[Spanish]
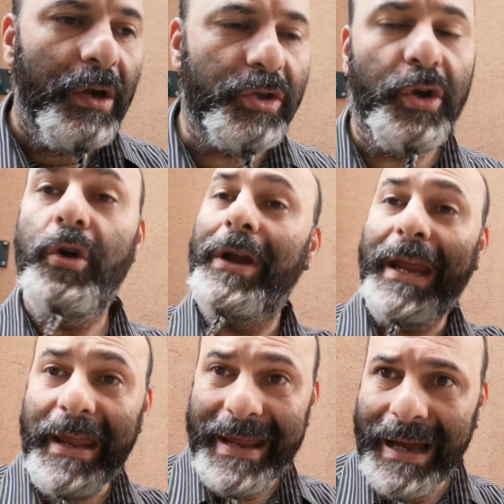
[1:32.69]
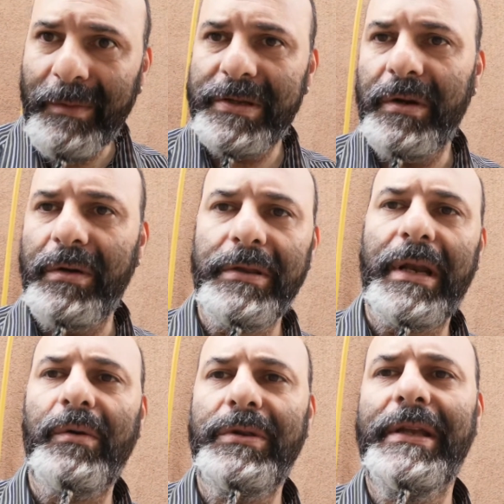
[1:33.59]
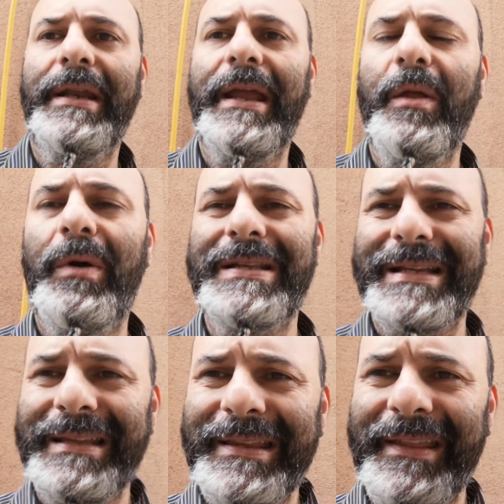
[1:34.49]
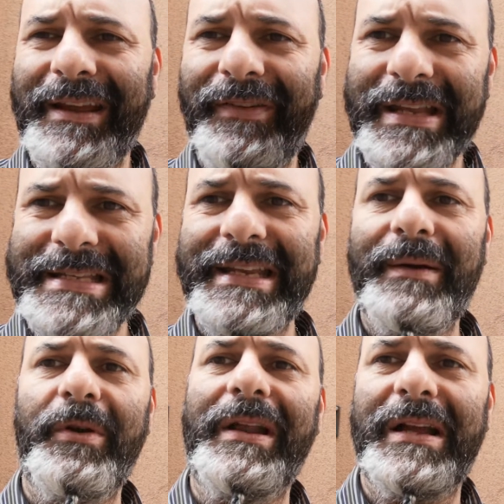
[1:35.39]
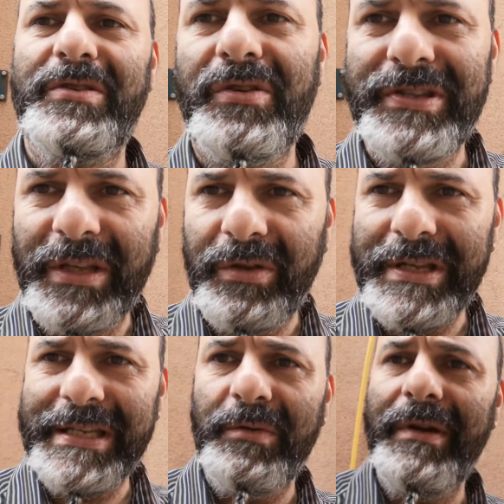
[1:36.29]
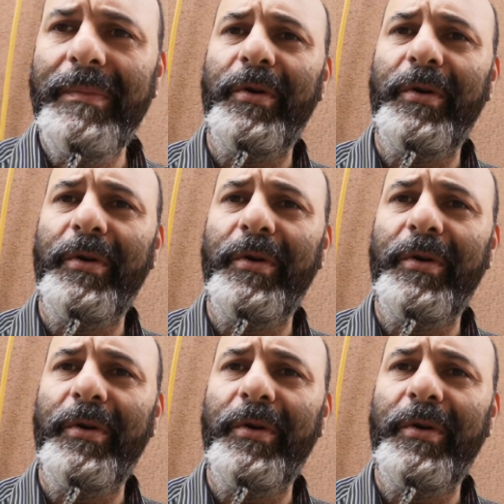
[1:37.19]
Nosotros nos querellamos en contra de Agustín Edwards antes de que falleciera por el caso Los 119,